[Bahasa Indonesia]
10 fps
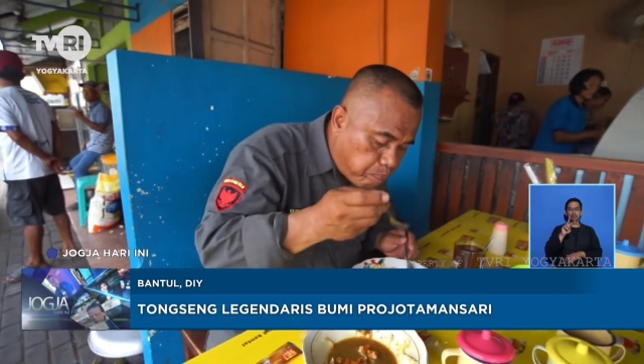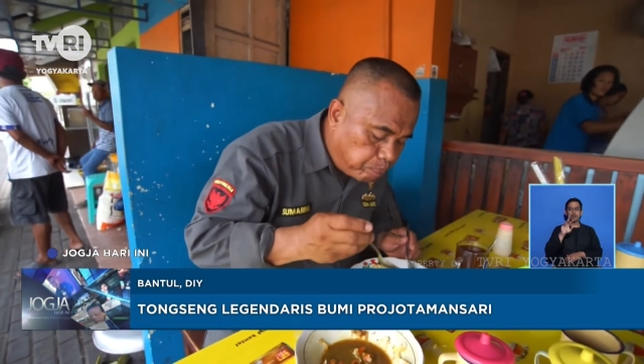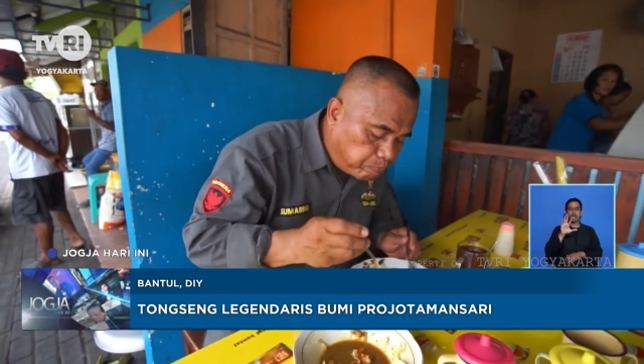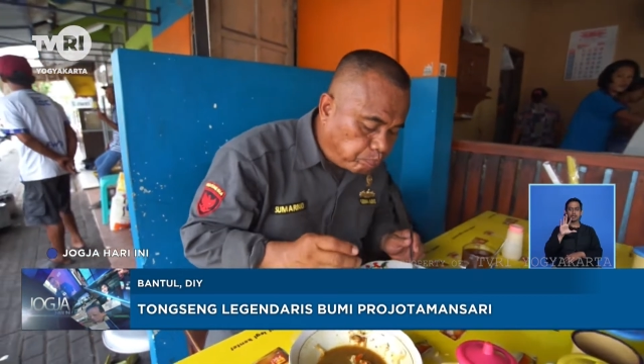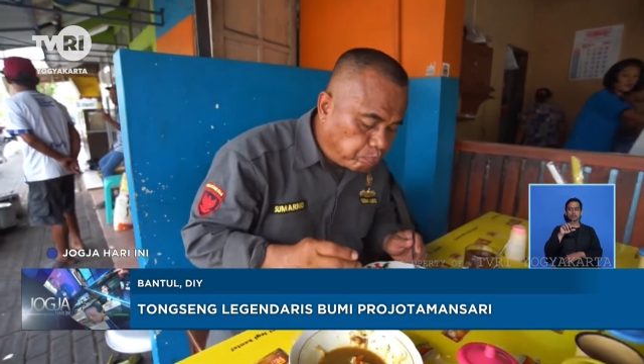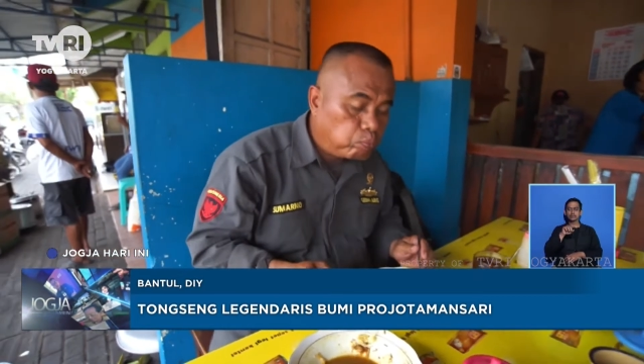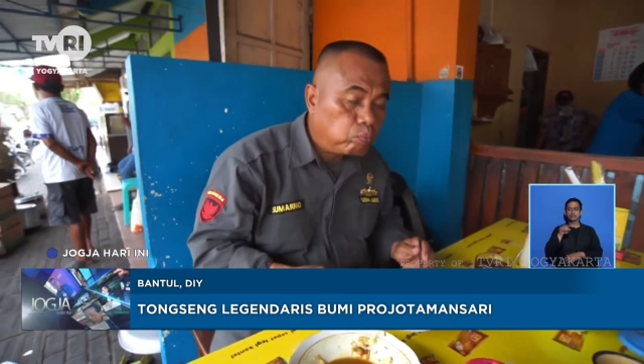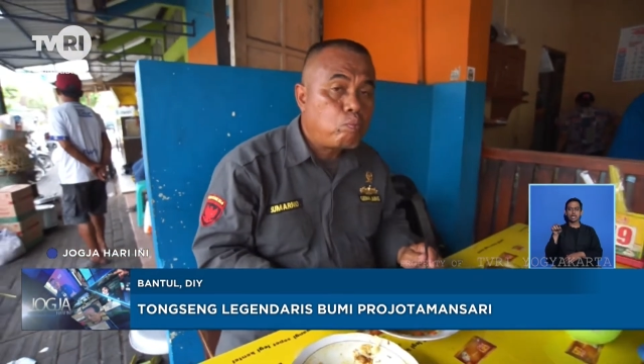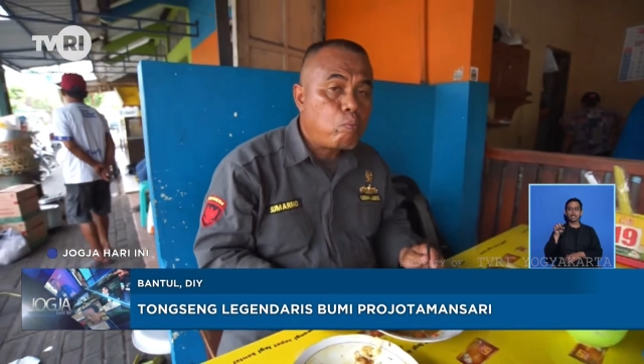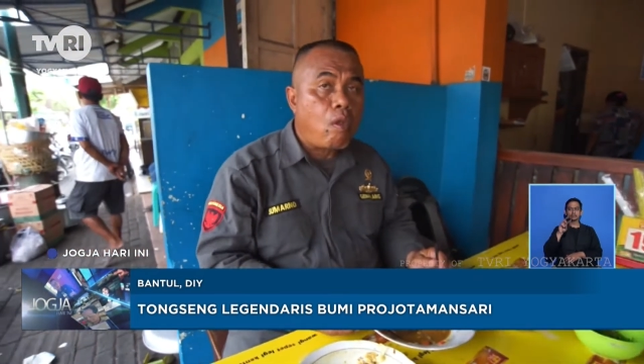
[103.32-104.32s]
ekor ayam
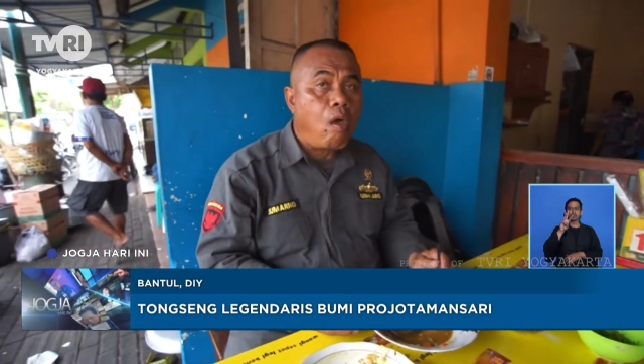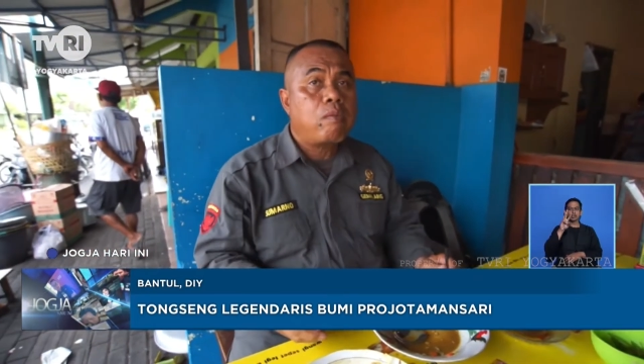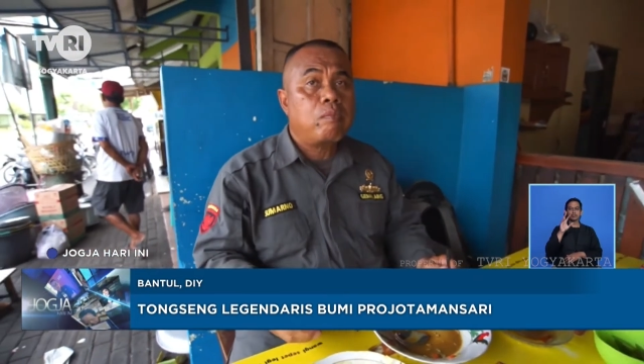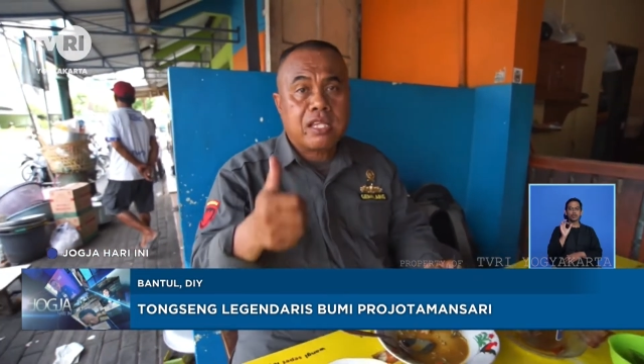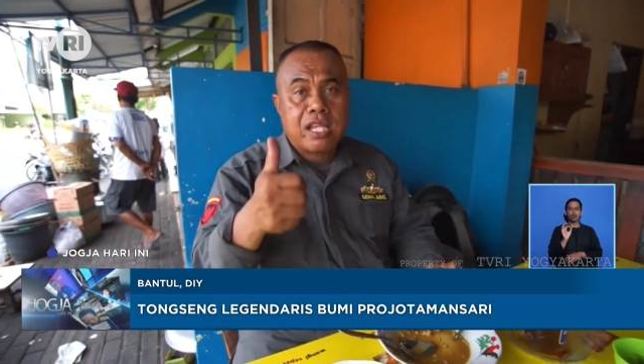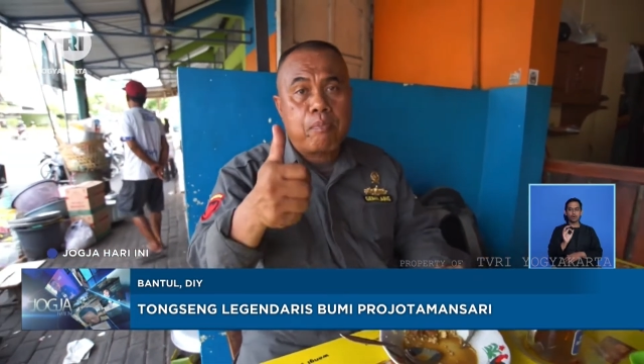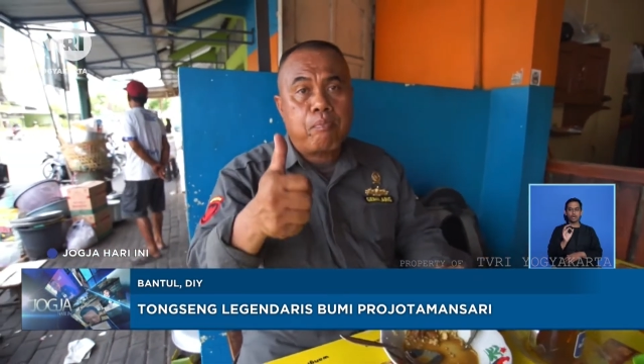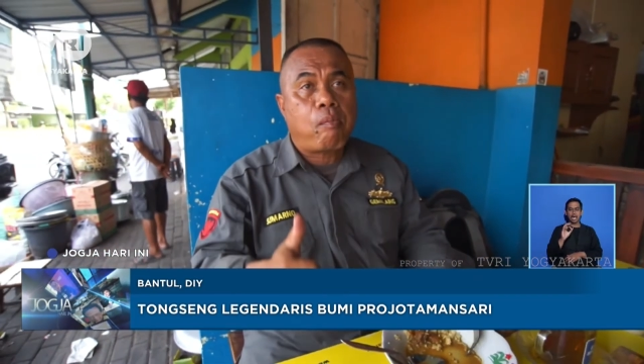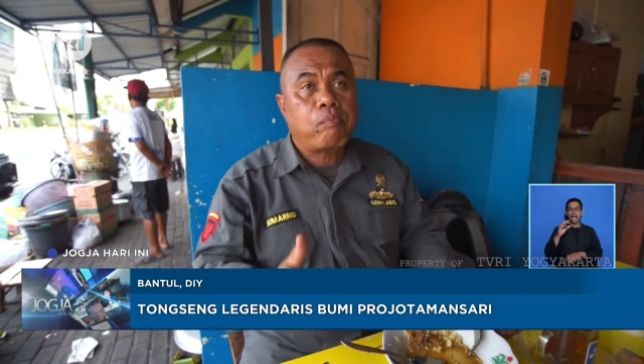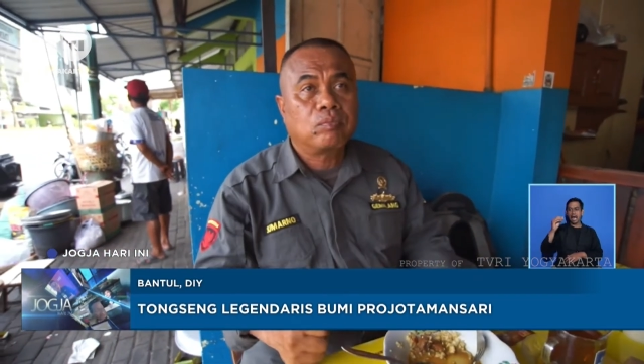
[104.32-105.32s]
jago jenis
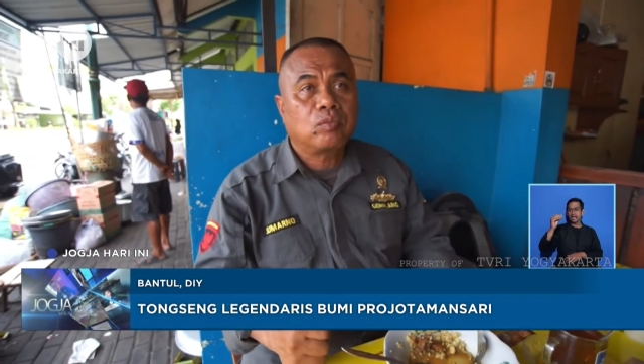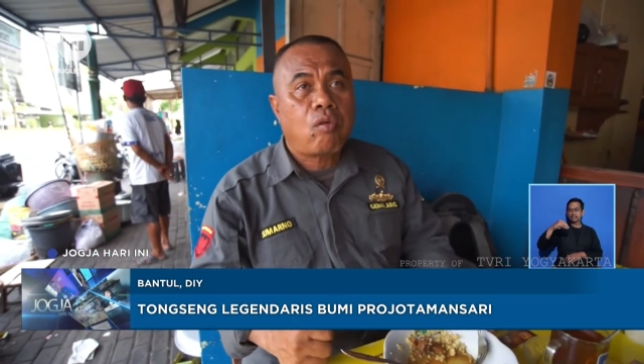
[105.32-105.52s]
kampung.